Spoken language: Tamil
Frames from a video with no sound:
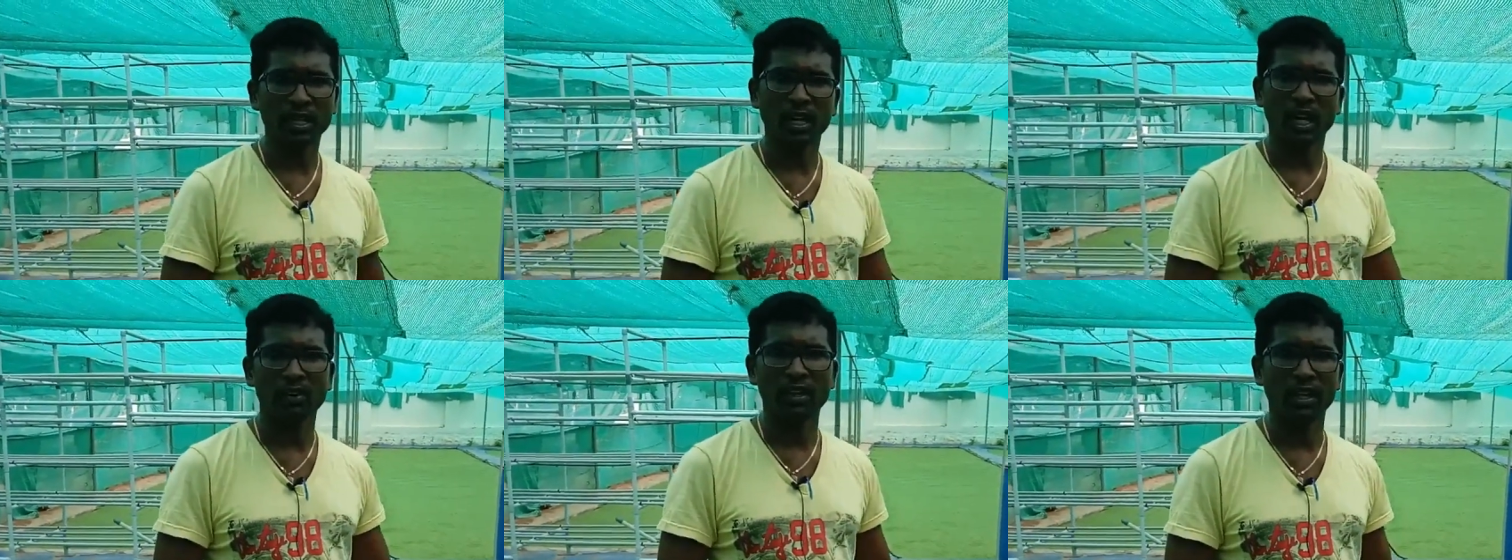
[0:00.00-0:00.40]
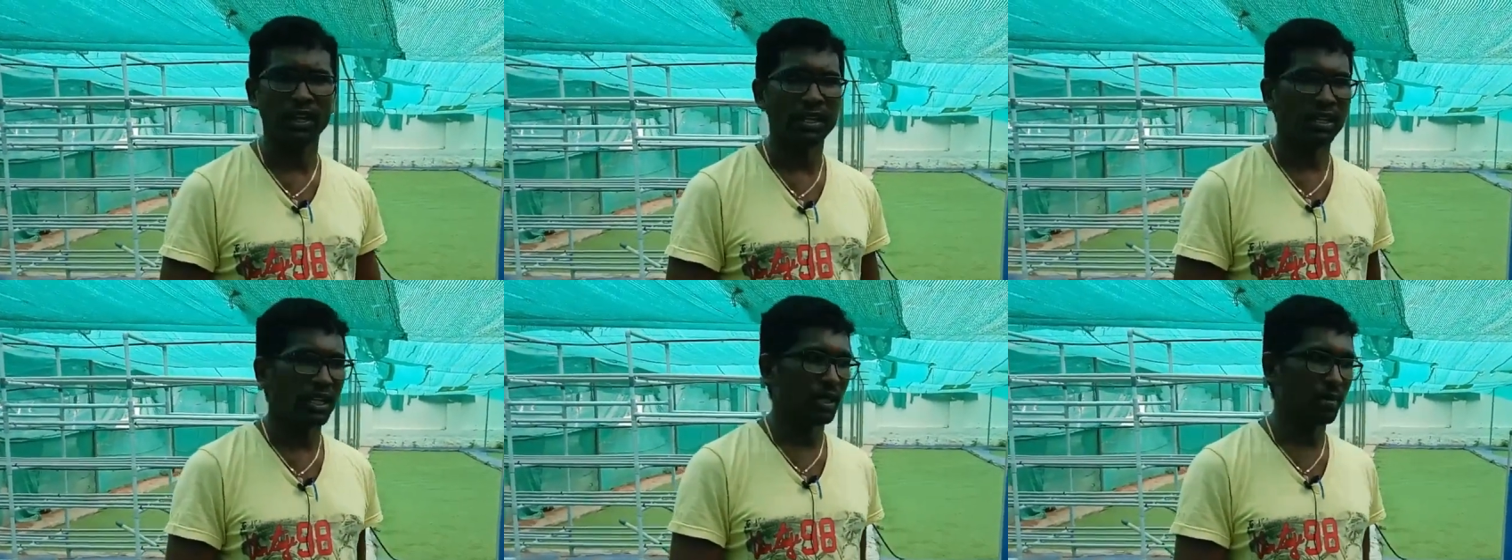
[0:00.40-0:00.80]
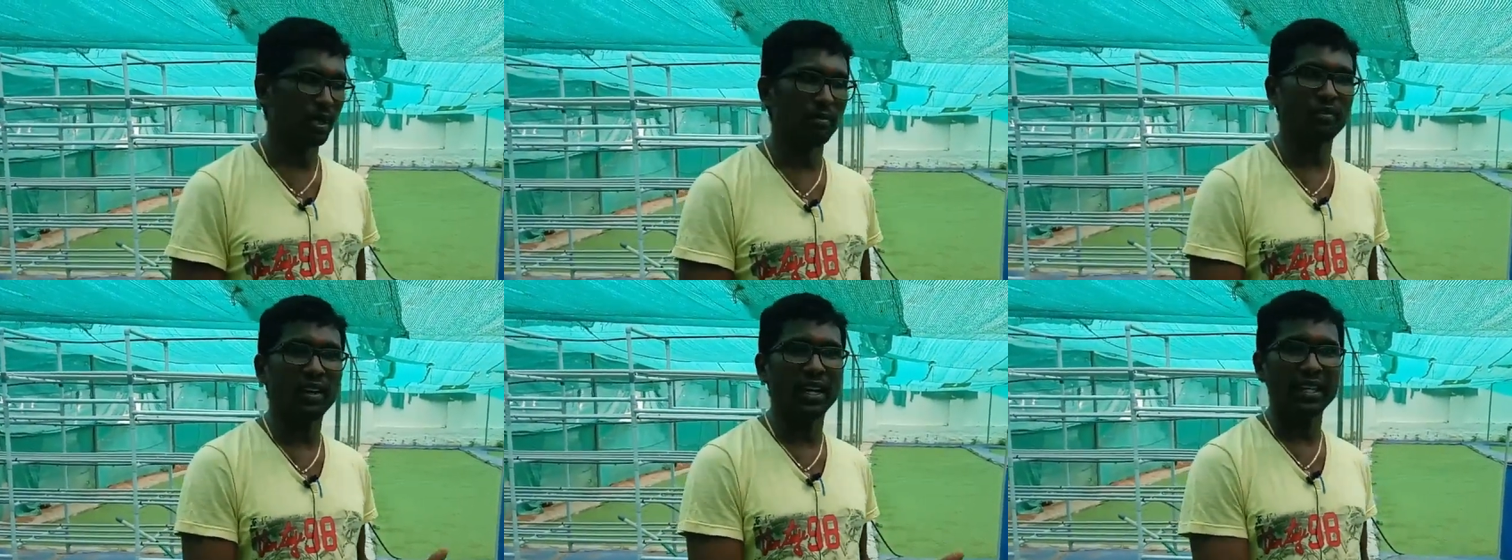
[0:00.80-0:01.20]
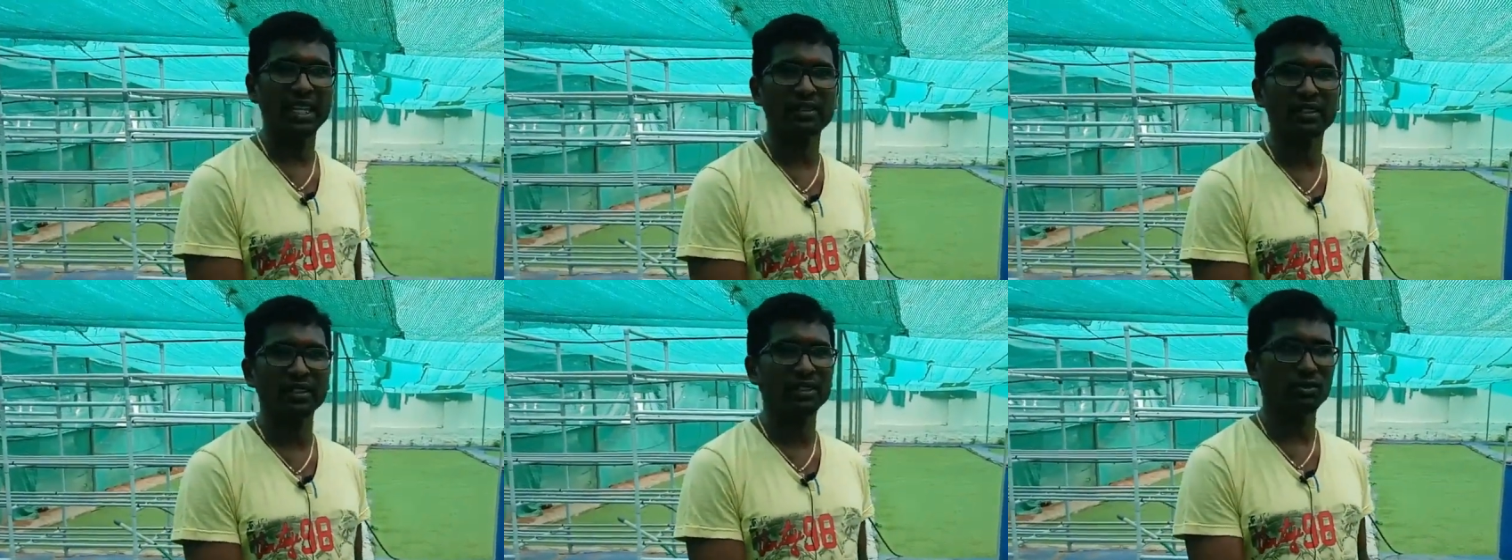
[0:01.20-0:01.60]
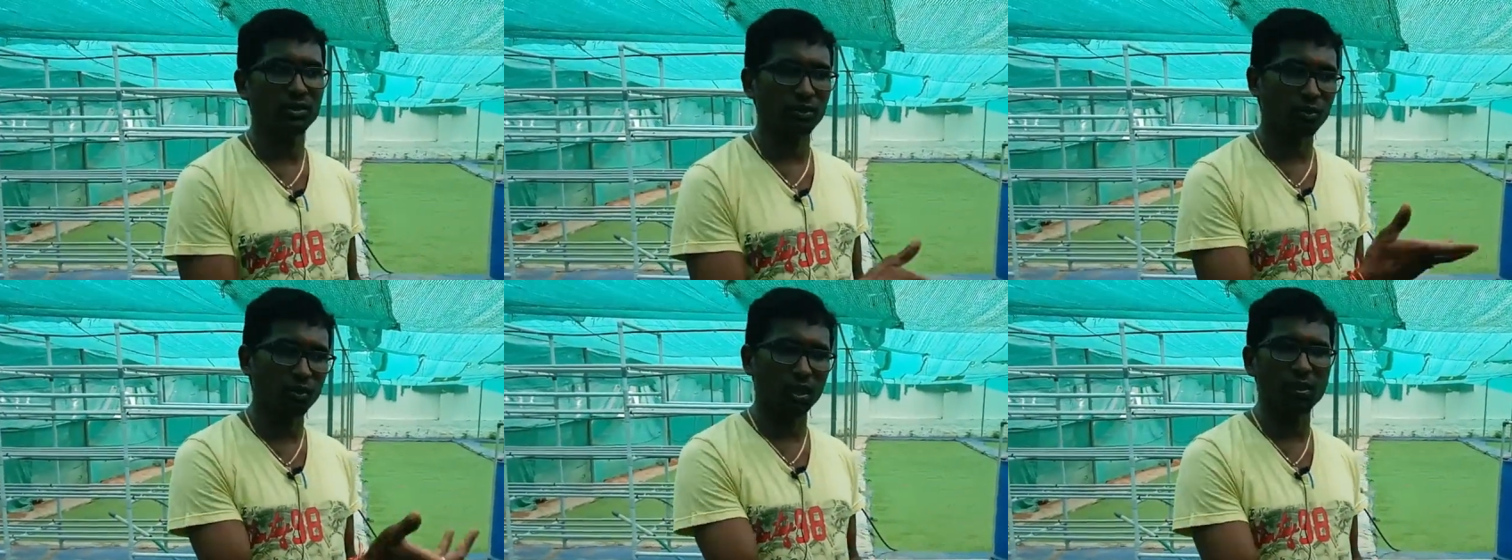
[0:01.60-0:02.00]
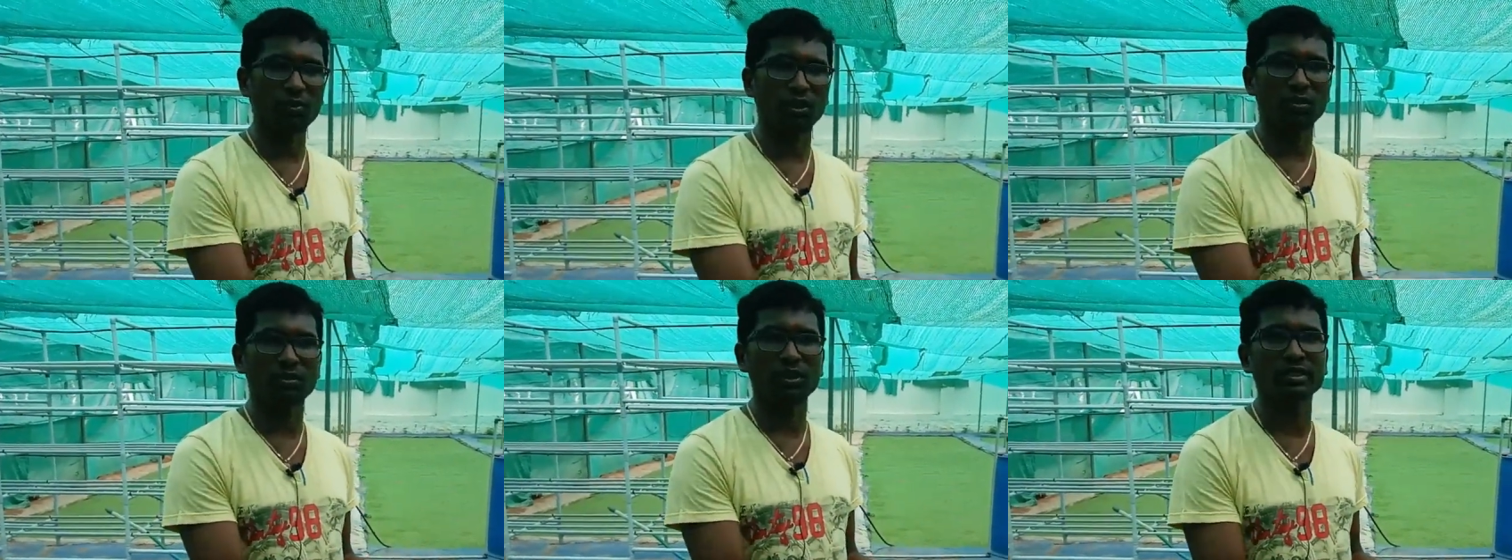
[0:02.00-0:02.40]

அவ்வளோதான் இப்போ நம்ம விதையை வந்து கொஞ்சம் கூட போடும்போது